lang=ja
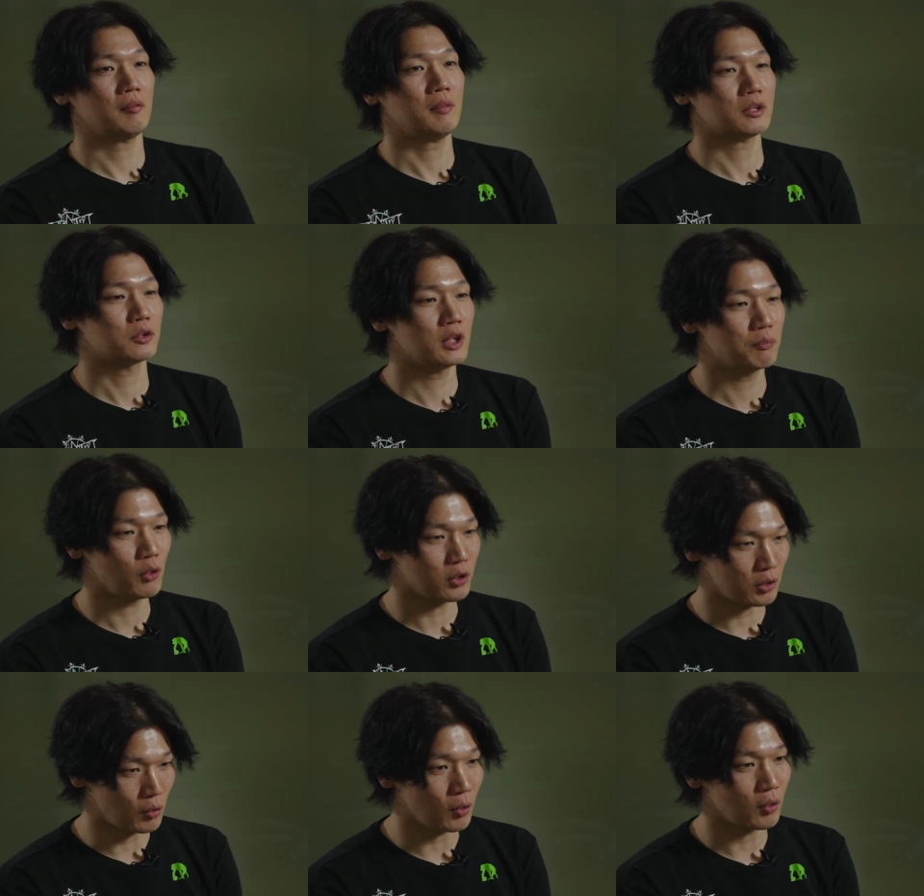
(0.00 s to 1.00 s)
いまあ
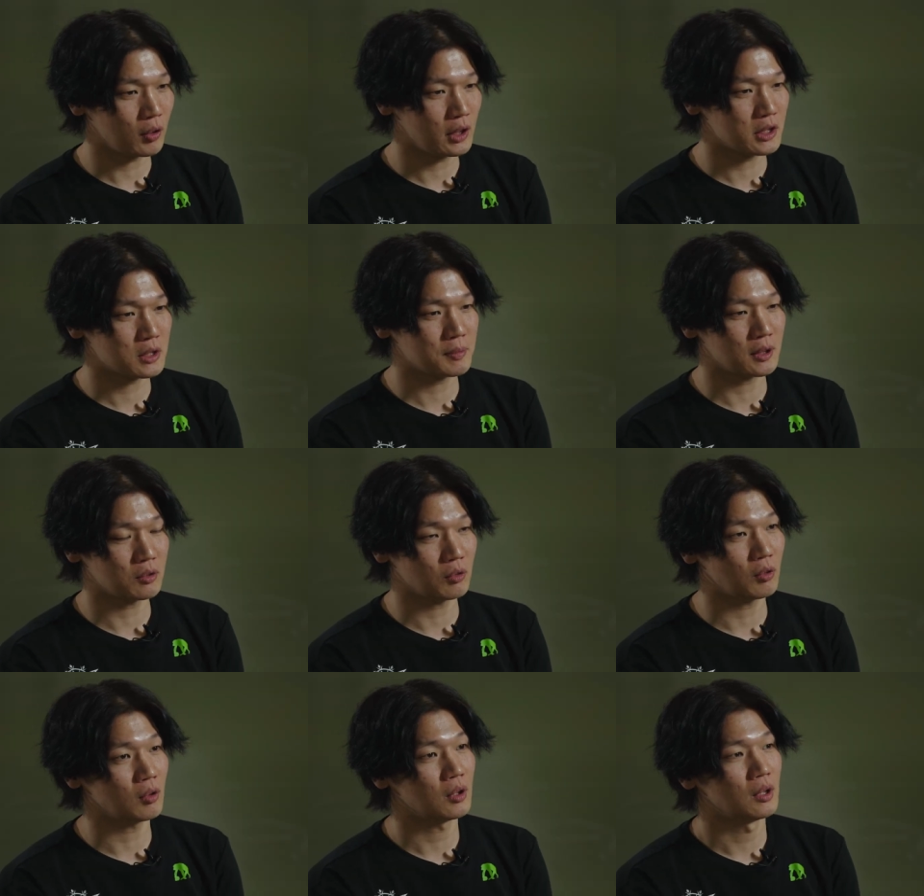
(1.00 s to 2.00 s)
スリーポイントが一番
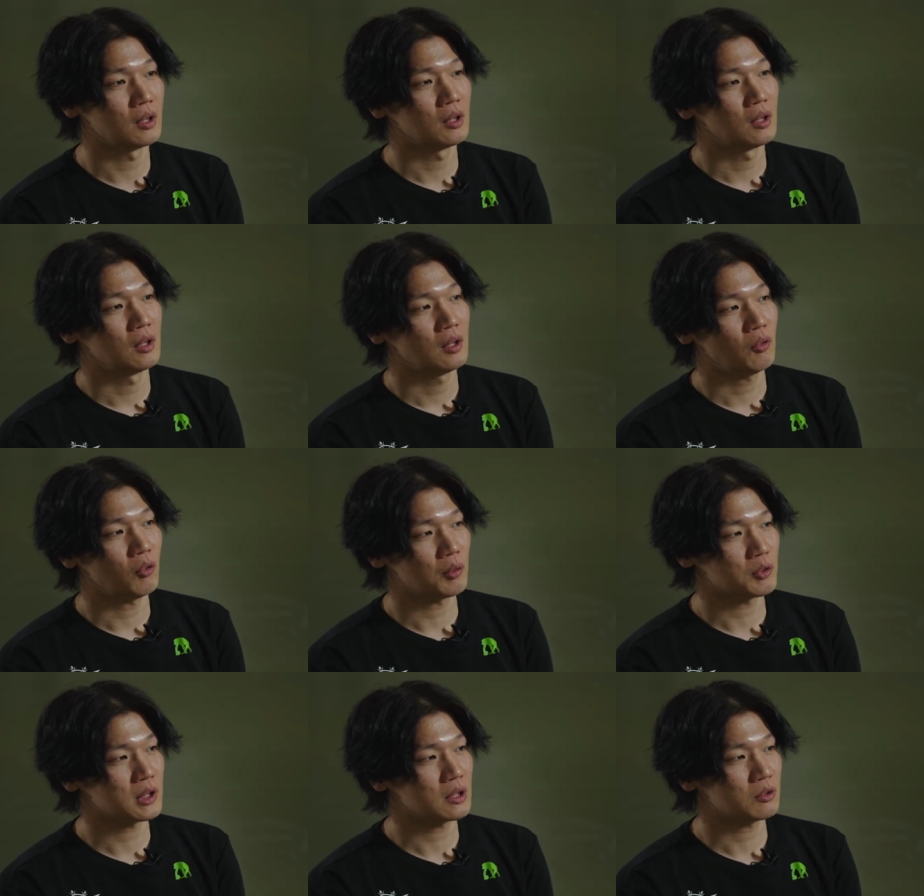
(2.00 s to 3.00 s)
の織
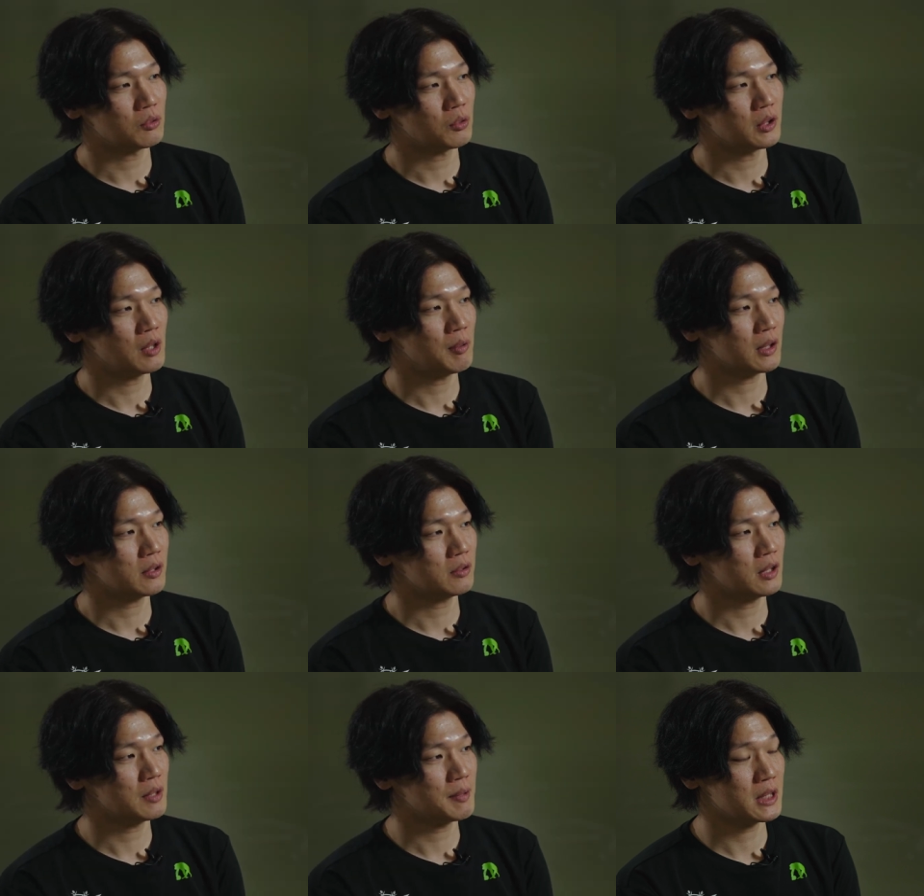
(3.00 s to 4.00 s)
茂さんといえばってい
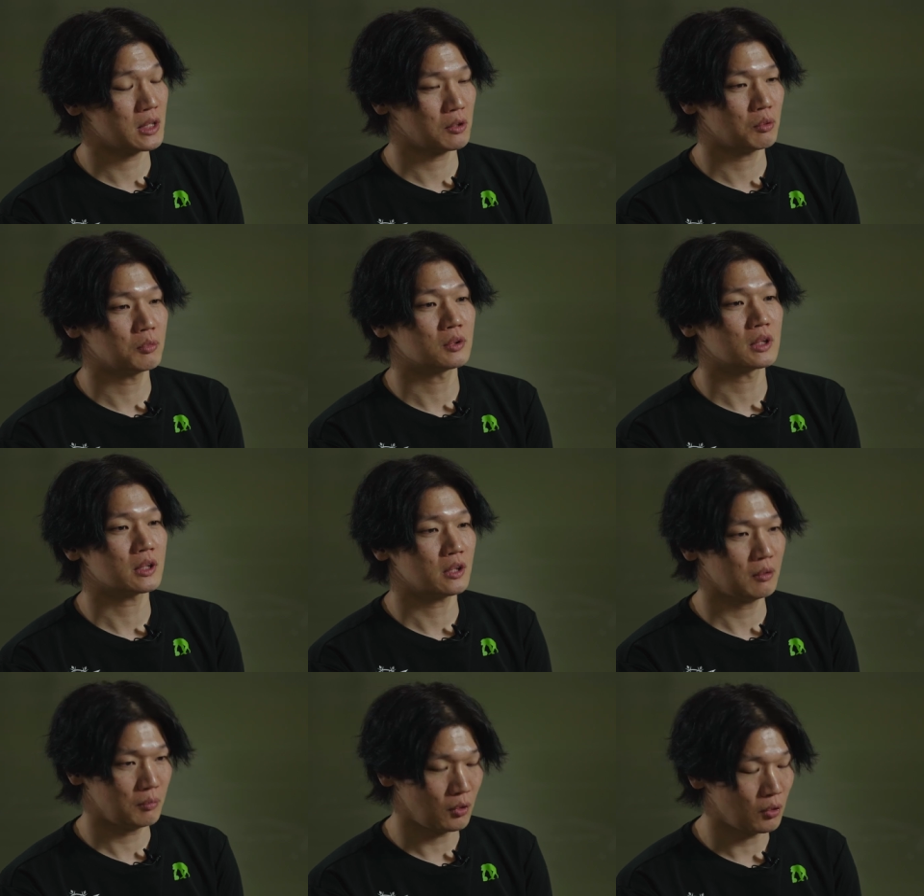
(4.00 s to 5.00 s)
う代名詞だと思うんですけ
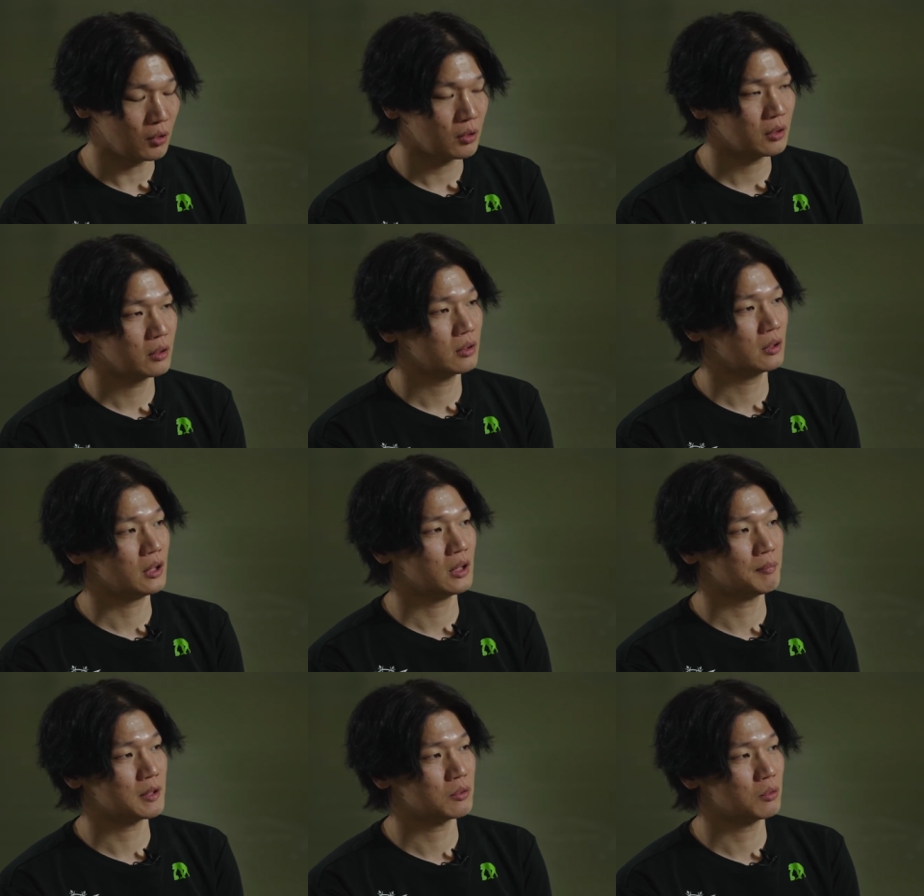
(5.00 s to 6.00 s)
どもただ
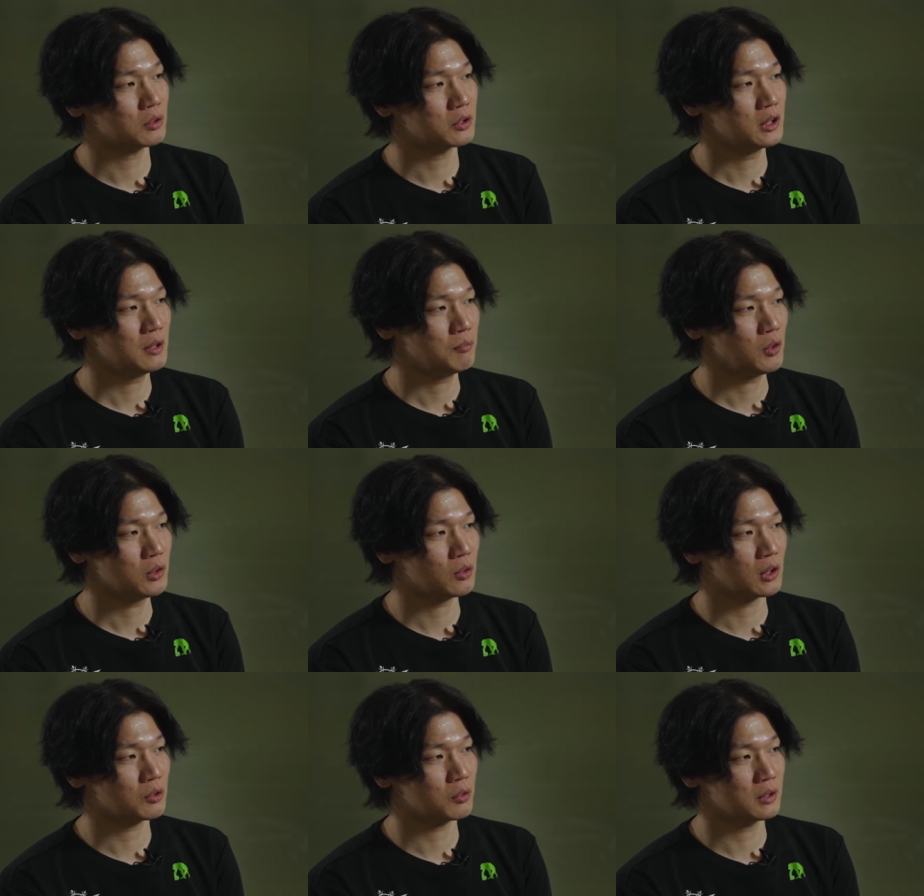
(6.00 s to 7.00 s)
やっぱその
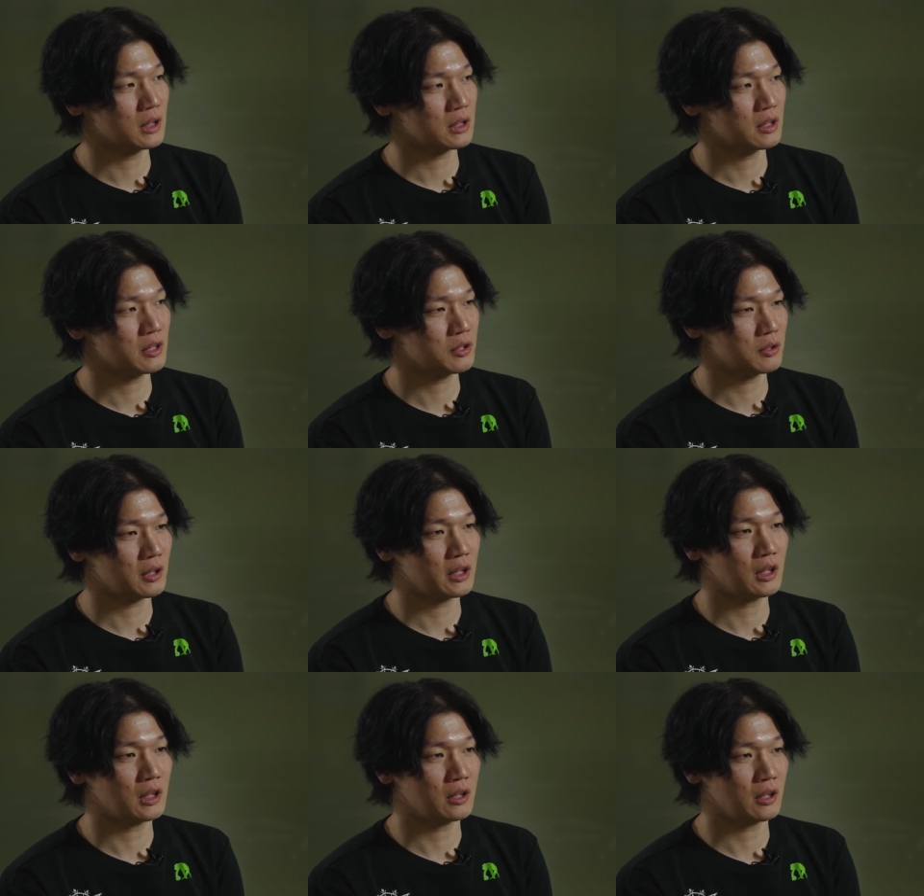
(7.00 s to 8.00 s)
スリーポイントが得意な選手だ
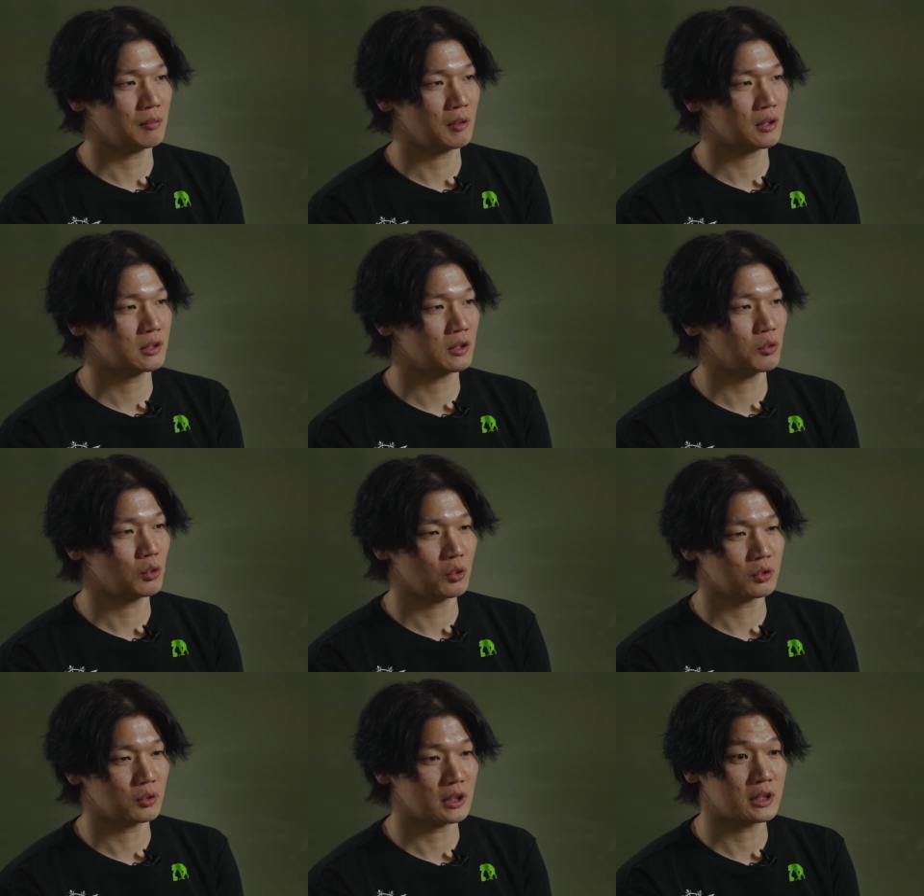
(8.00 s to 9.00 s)
けでいったらまあ腐るほど
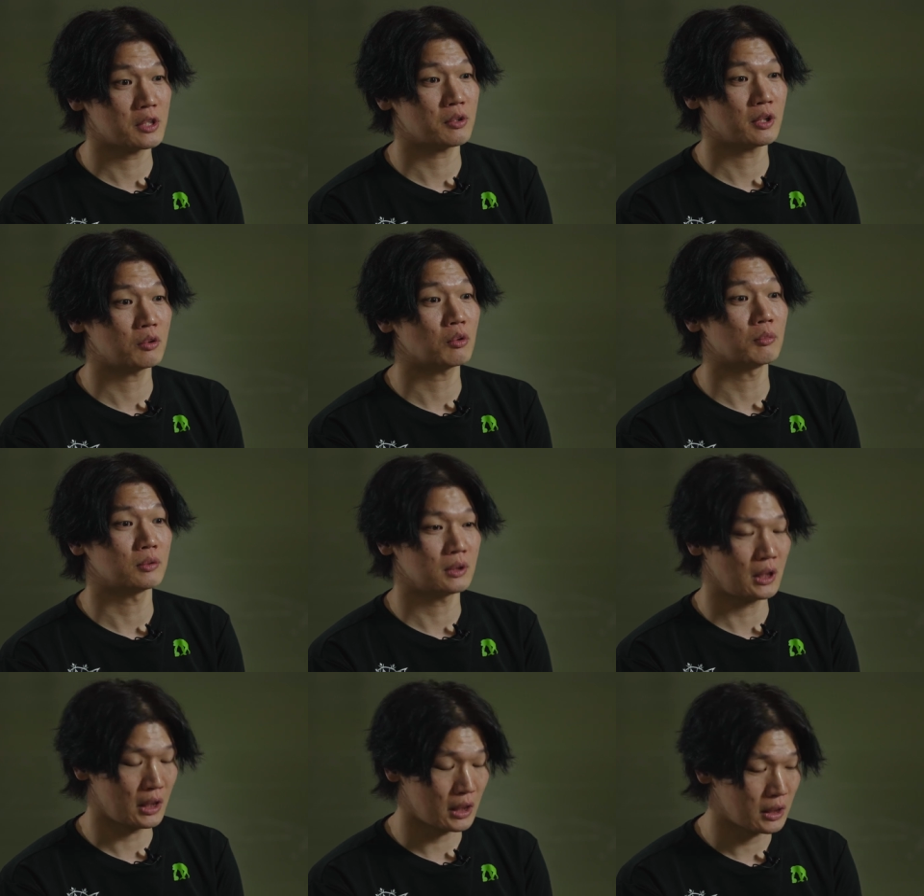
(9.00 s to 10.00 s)
そんな選手はいると思うん
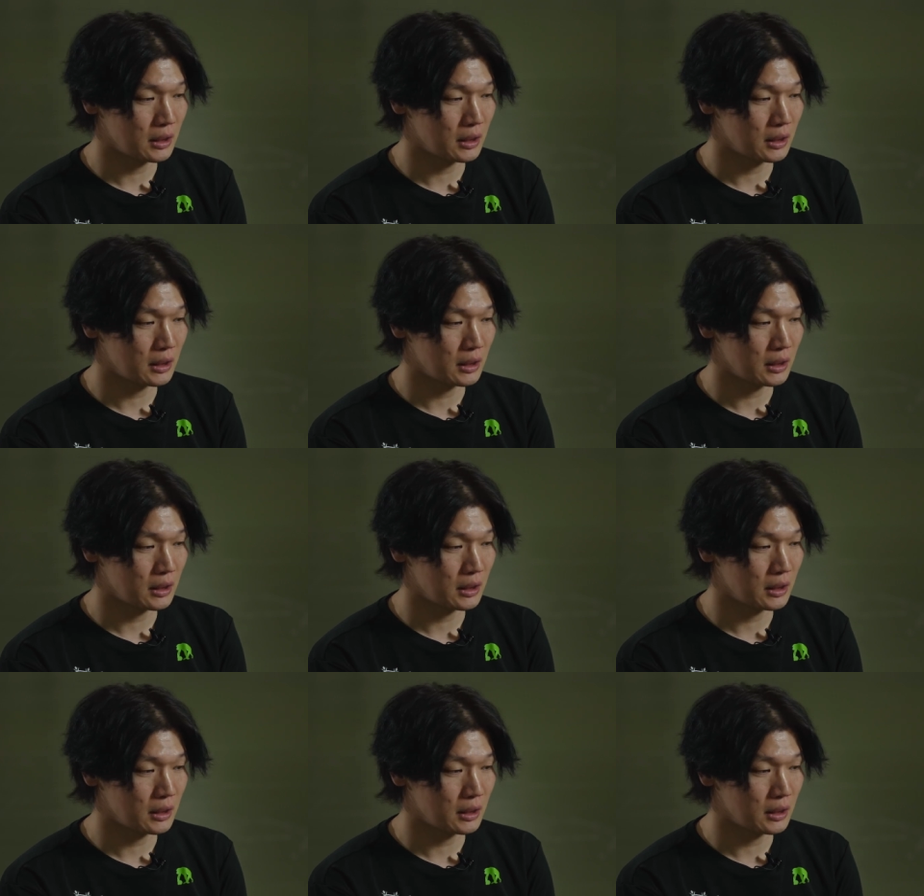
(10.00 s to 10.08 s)
でやっ